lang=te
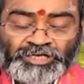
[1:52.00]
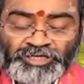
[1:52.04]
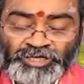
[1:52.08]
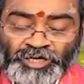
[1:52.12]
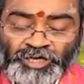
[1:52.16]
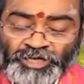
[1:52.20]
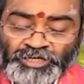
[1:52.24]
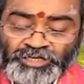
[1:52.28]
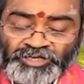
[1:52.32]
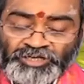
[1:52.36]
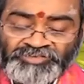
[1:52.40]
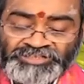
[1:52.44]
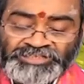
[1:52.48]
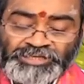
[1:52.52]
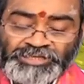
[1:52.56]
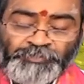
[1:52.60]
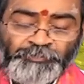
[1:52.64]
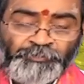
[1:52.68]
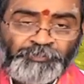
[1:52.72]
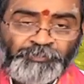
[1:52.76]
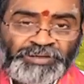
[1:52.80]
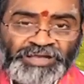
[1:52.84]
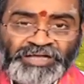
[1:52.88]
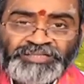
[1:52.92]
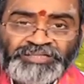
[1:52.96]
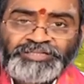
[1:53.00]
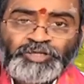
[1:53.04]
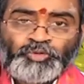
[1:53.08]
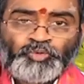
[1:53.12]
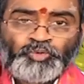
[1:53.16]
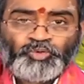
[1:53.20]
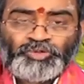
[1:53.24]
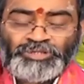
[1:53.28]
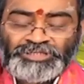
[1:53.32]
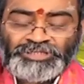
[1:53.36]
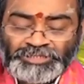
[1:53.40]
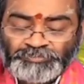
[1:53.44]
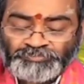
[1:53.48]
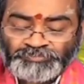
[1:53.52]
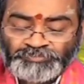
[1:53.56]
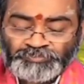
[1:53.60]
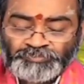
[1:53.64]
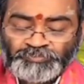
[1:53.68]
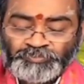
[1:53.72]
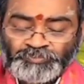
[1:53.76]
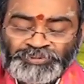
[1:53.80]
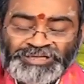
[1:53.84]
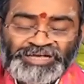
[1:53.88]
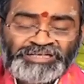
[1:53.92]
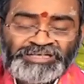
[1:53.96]
ఇక నాలుగవది ప్రాతికూల్యం
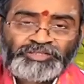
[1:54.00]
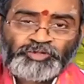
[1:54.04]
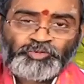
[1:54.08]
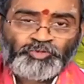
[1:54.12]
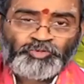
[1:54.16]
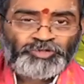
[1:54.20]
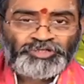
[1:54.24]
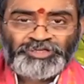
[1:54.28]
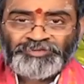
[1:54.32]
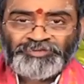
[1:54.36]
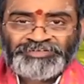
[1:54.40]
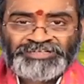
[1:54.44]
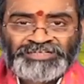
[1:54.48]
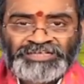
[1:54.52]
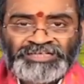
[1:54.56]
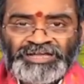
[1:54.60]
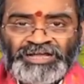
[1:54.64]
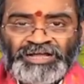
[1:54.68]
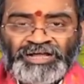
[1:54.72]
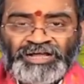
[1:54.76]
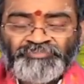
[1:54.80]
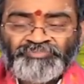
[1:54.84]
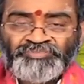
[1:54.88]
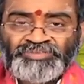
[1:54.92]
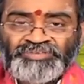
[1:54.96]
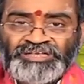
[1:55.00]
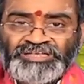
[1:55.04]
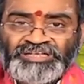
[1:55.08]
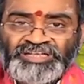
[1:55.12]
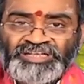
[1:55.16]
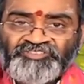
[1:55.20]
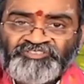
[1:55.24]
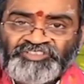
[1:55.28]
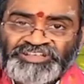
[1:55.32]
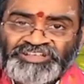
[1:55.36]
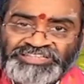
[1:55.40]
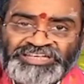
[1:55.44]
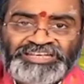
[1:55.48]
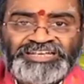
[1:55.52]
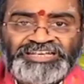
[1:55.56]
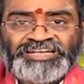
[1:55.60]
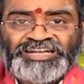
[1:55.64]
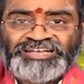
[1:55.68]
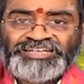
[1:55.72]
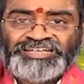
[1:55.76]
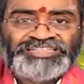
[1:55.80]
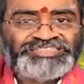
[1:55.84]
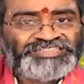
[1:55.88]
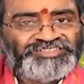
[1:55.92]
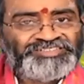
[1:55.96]
ప్రాతికూల్యం అంటే అందరికీ
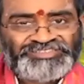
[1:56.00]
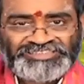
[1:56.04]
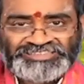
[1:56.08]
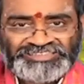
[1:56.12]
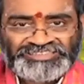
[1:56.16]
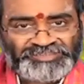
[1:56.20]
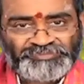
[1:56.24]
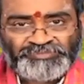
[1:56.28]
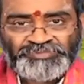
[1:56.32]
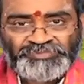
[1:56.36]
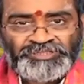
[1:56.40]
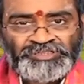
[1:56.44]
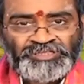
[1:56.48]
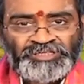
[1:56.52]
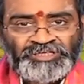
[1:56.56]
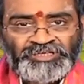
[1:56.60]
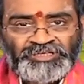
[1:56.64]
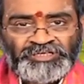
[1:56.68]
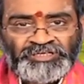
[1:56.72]
వ్యతిరేకంగా జీవించడం